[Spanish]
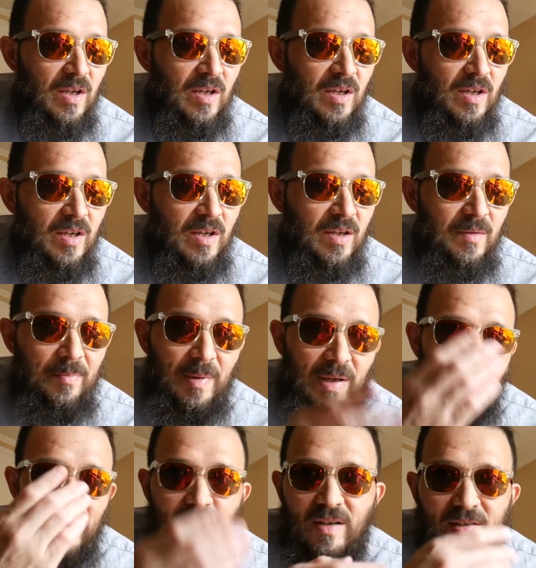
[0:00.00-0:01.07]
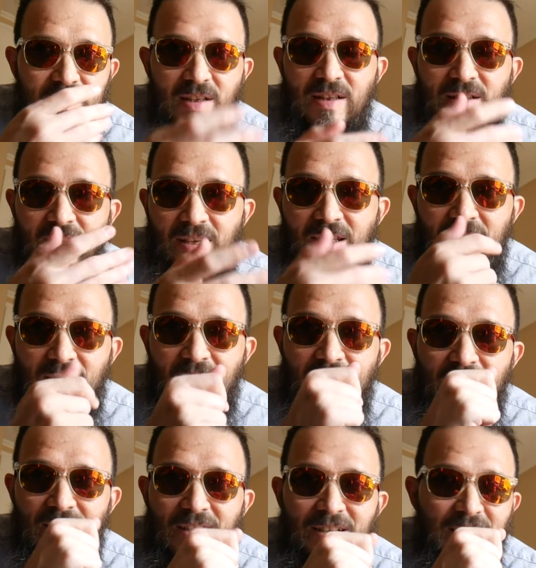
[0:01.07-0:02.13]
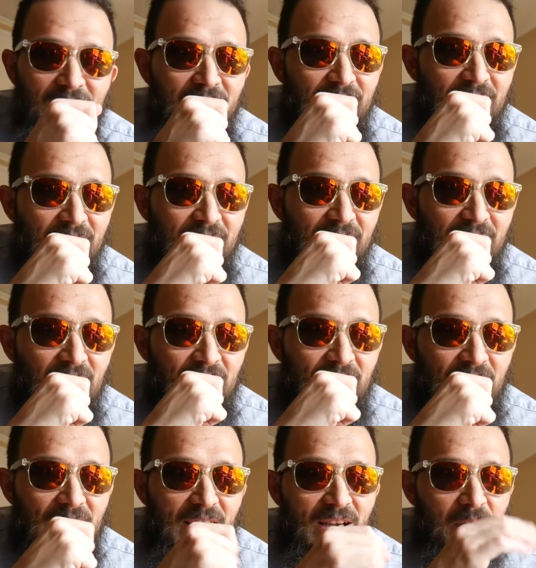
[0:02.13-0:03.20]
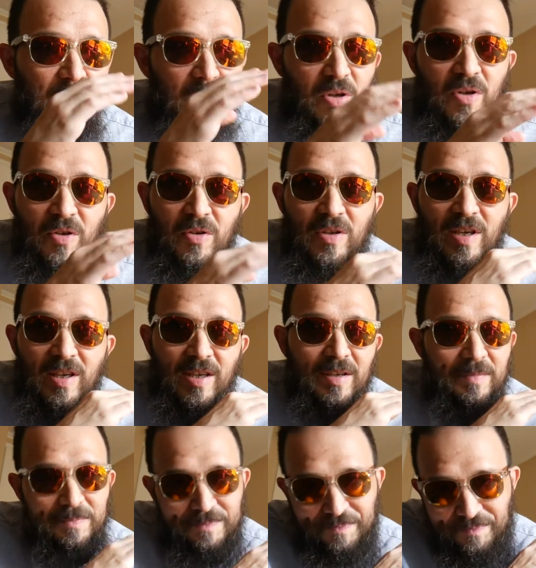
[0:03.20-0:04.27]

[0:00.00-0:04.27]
eh, para que resalte ahí la, la barrica, pero yo creo que